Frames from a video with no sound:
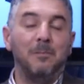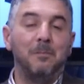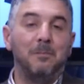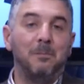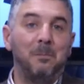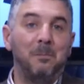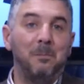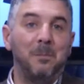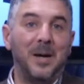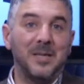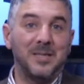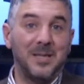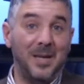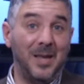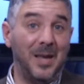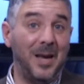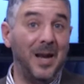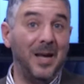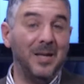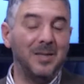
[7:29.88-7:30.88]
más
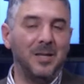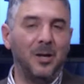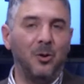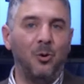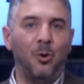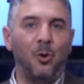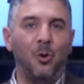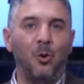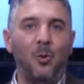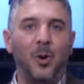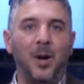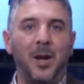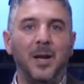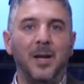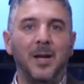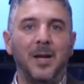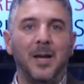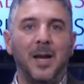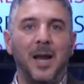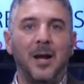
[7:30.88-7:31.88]
adelante, con lo cual
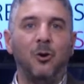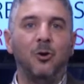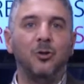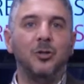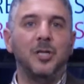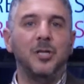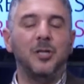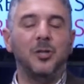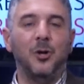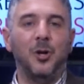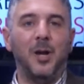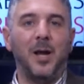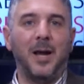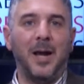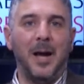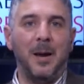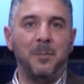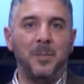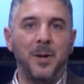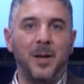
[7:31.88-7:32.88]
las condiciones
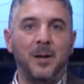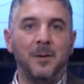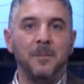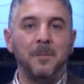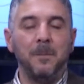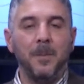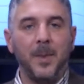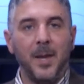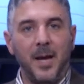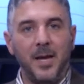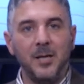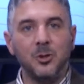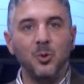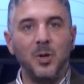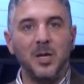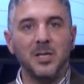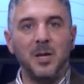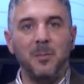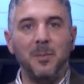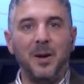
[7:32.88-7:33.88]
cambian es
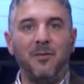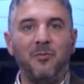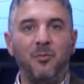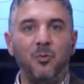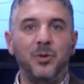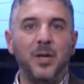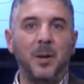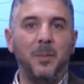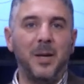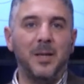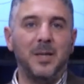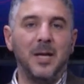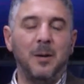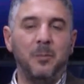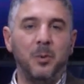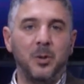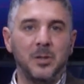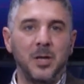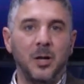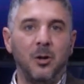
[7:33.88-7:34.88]
una semana fundamental
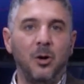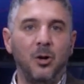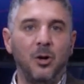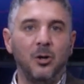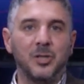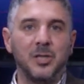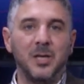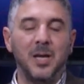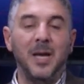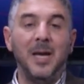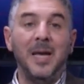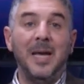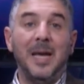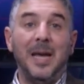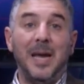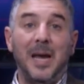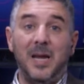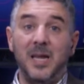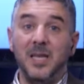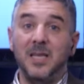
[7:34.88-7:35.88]
porque se conoce
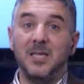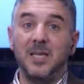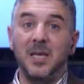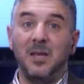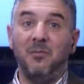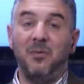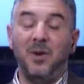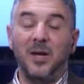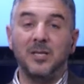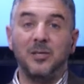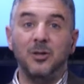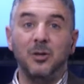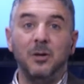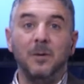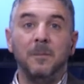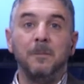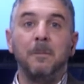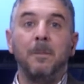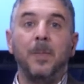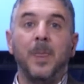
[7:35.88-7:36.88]
el índice de inflación,
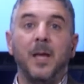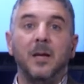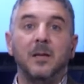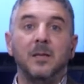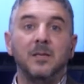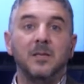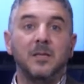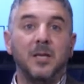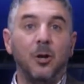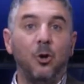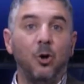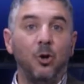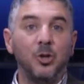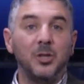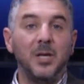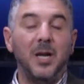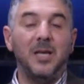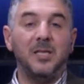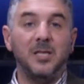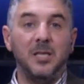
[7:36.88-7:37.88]
se
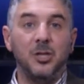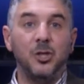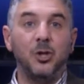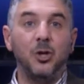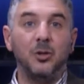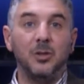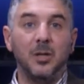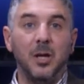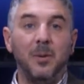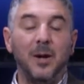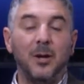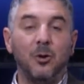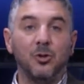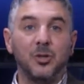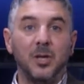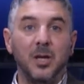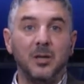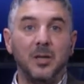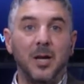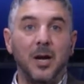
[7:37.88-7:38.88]
conoce la decisión del Banco
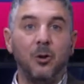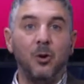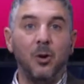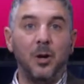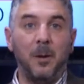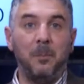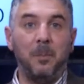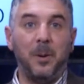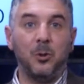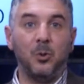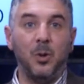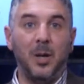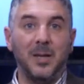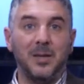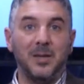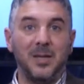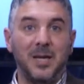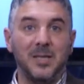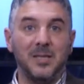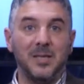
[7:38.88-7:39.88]
Central con respecto a
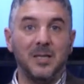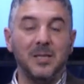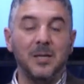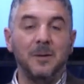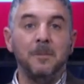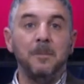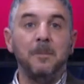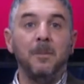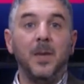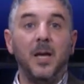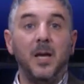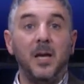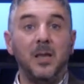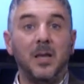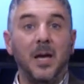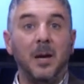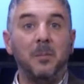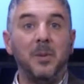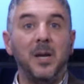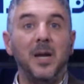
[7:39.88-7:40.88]
las tasas y
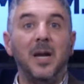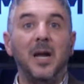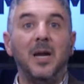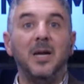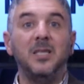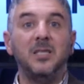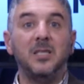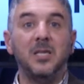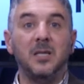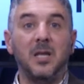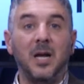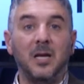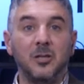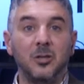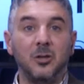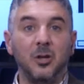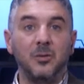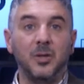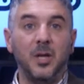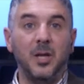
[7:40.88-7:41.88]
también la
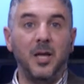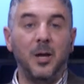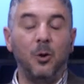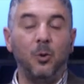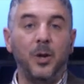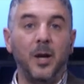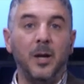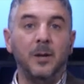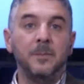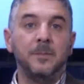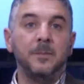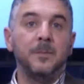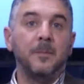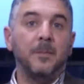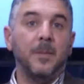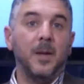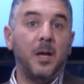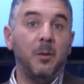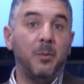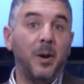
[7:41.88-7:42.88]
licitación de deuda
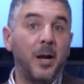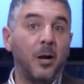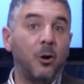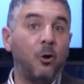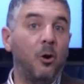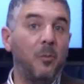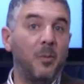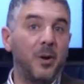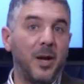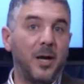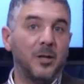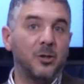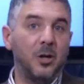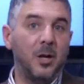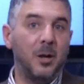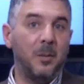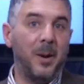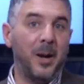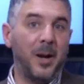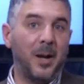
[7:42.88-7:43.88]
y ver cómo
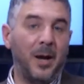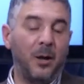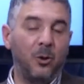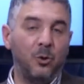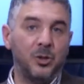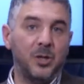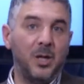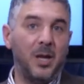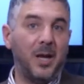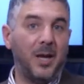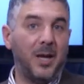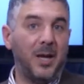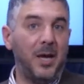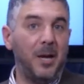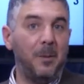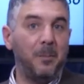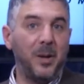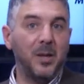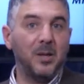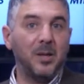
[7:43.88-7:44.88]
reacciona el mercado, si le
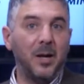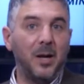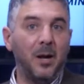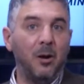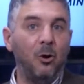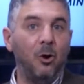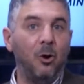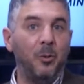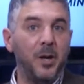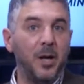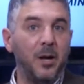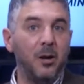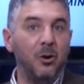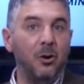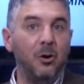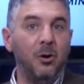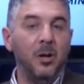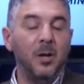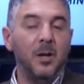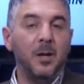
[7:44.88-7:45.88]
quiere prestar al
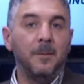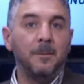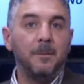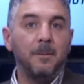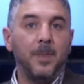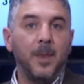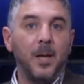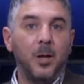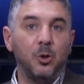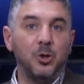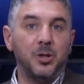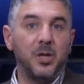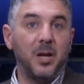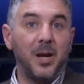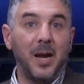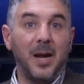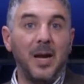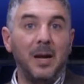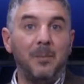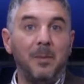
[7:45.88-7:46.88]
gobierno o si
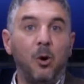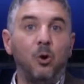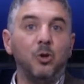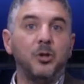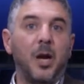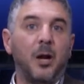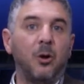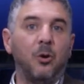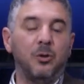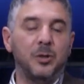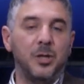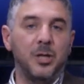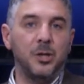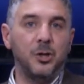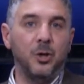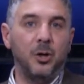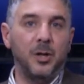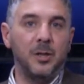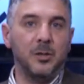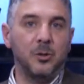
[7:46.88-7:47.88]
reclama otras
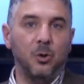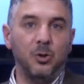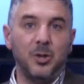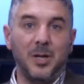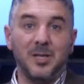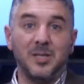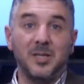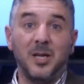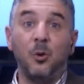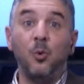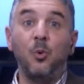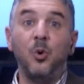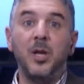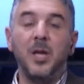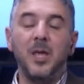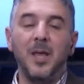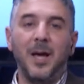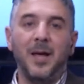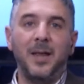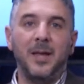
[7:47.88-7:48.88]
condiciones, otras
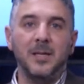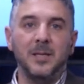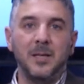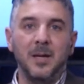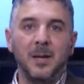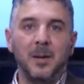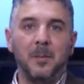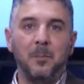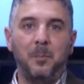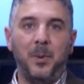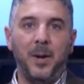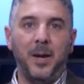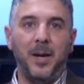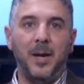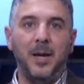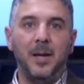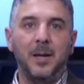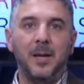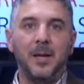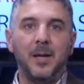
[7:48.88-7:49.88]
seguridades
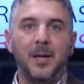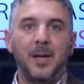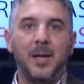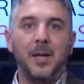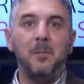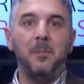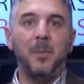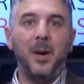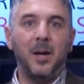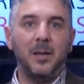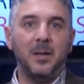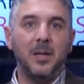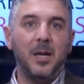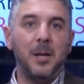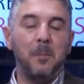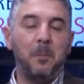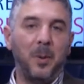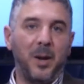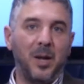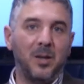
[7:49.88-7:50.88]
para invertir
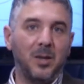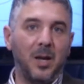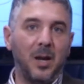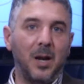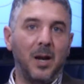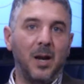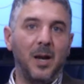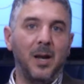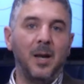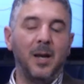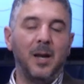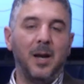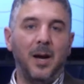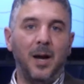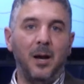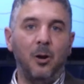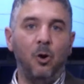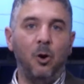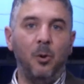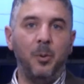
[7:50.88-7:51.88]
y prestarle
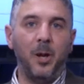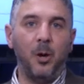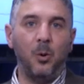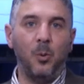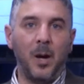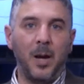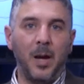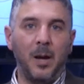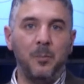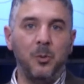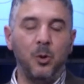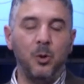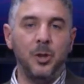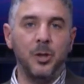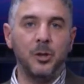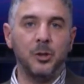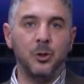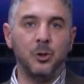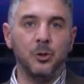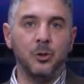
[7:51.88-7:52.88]
al gobierno a cambio de
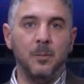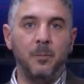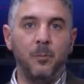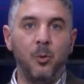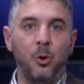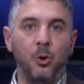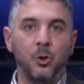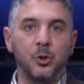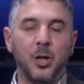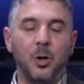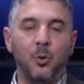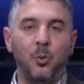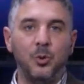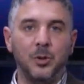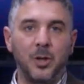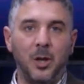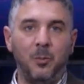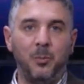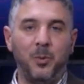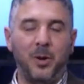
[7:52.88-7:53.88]
esos bonos
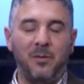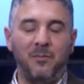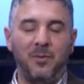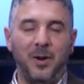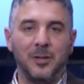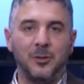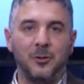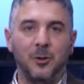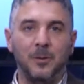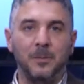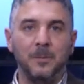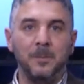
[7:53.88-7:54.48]
ajustados por inflación.